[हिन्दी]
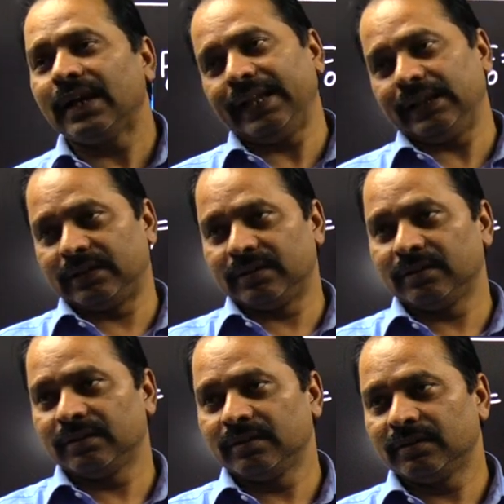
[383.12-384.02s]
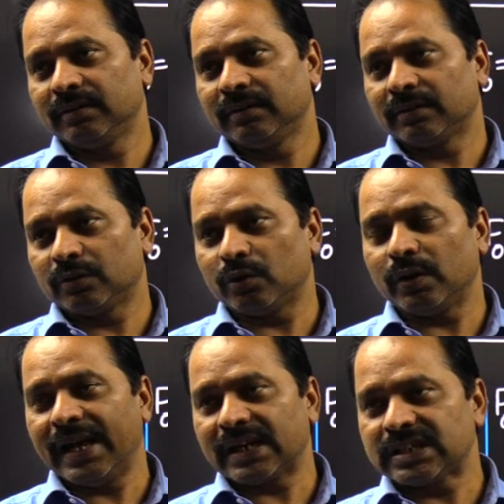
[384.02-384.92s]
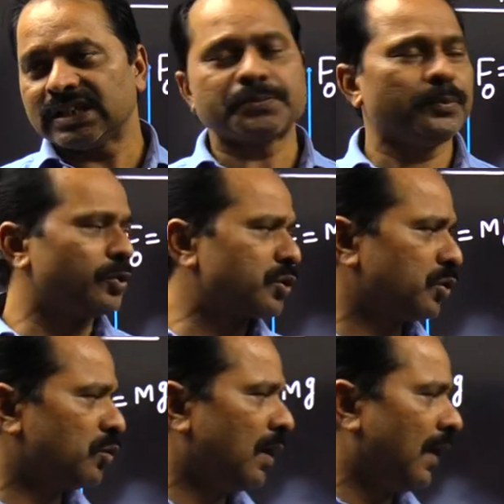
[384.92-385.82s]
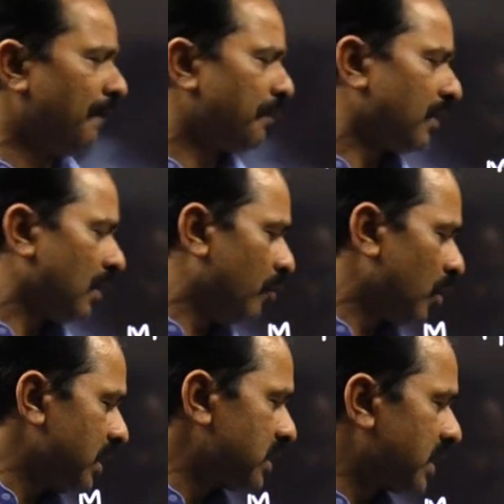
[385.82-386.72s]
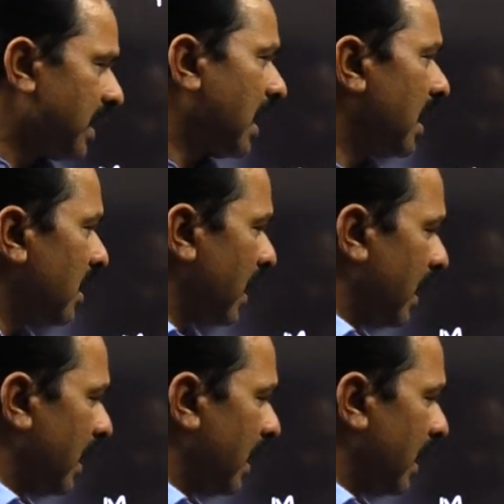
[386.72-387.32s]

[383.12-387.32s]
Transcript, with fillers: लेंथ तो जो एक्सेस फोर्स हुआ वो किसके कारण